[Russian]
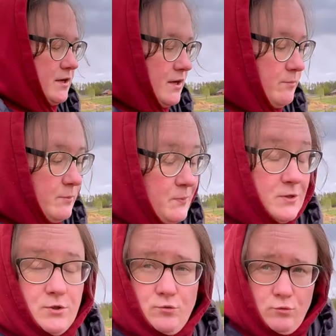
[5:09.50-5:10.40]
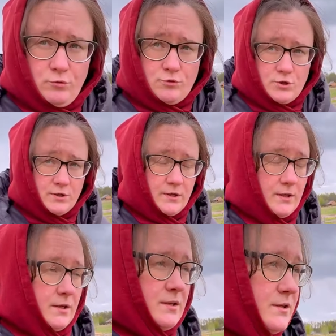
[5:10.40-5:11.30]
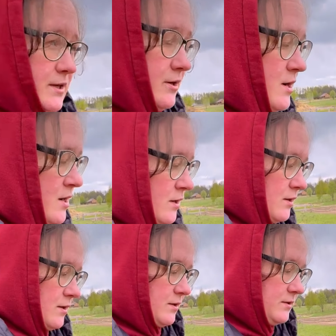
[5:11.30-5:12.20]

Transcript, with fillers: как бы практикующая, да, когда э,